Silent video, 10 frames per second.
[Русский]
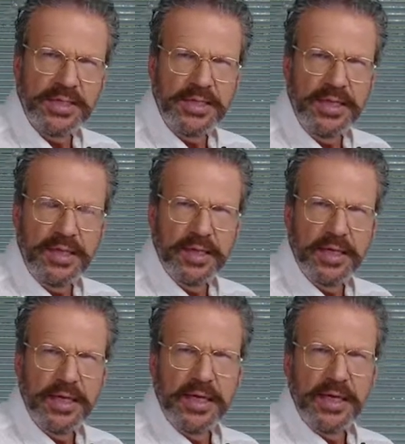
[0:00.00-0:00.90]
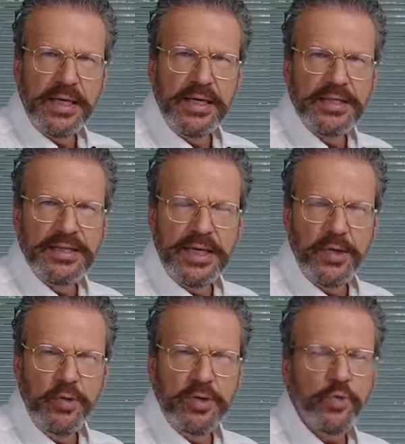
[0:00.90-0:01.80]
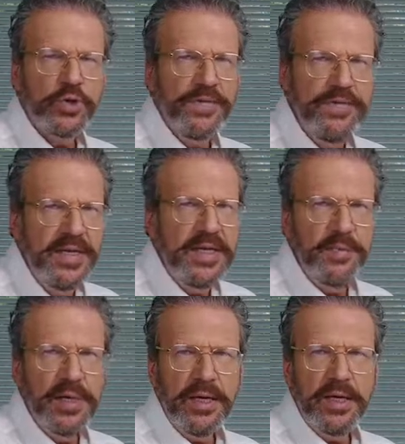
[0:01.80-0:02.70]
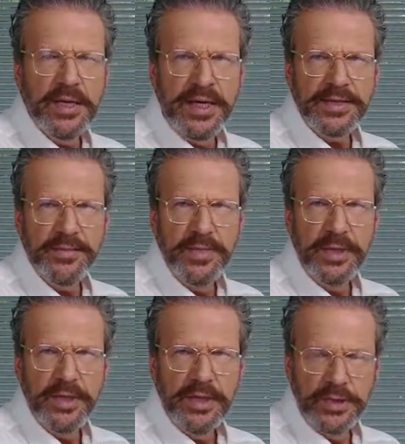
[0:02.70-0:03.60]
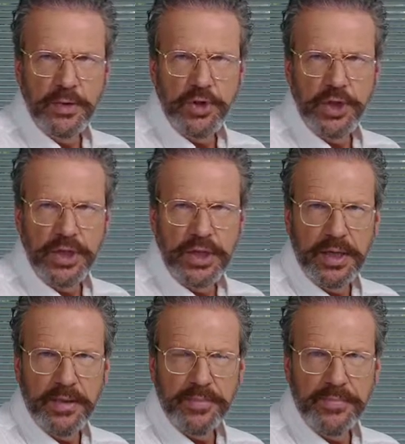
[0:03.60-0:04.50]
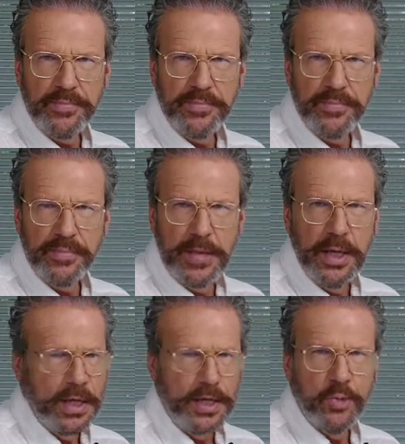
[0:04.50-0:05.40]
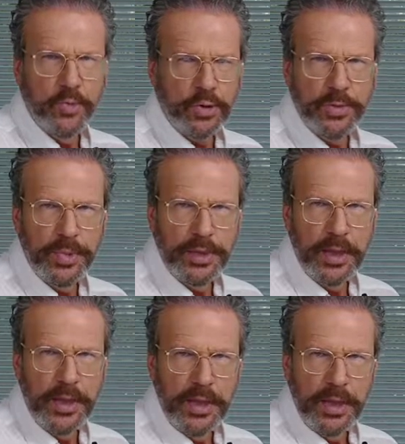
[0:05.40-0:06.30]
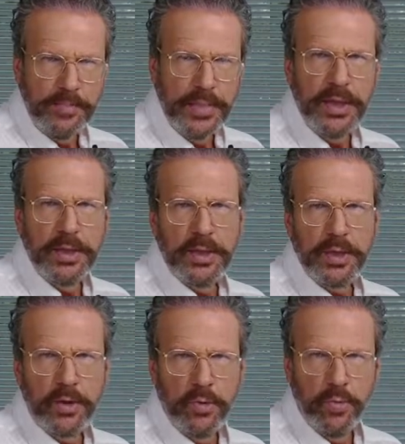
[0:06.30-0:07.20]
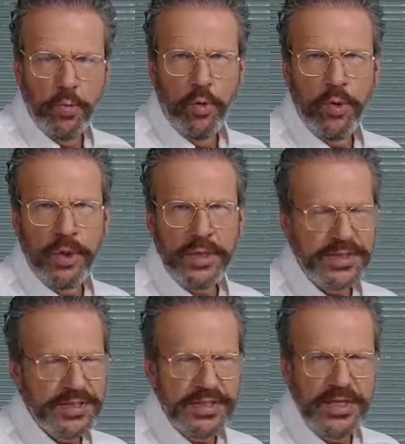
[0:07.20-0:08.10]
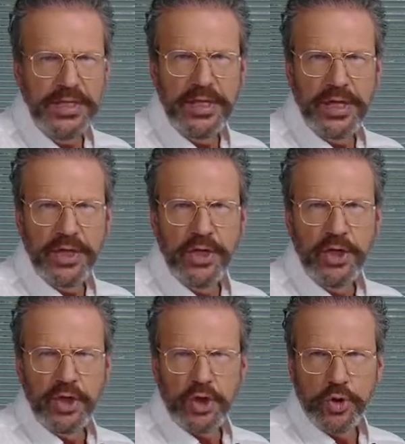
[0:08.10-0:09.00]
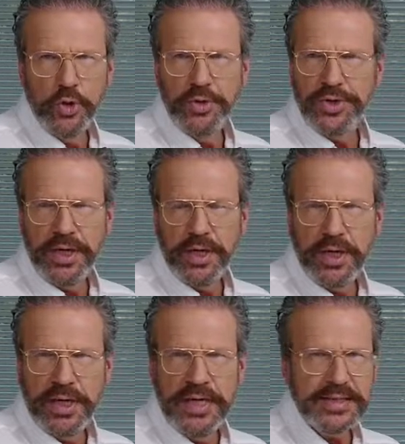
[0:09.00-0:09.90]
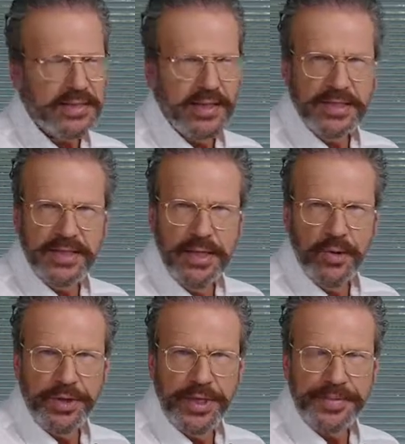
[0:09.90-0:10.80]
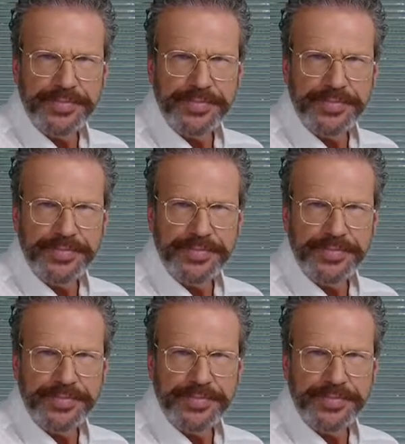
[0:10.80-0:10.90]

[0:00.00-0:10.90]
из них издают уже видимое глазом излучение. Оно может быть белое, голубое, синее, желтое, красное, зеленое.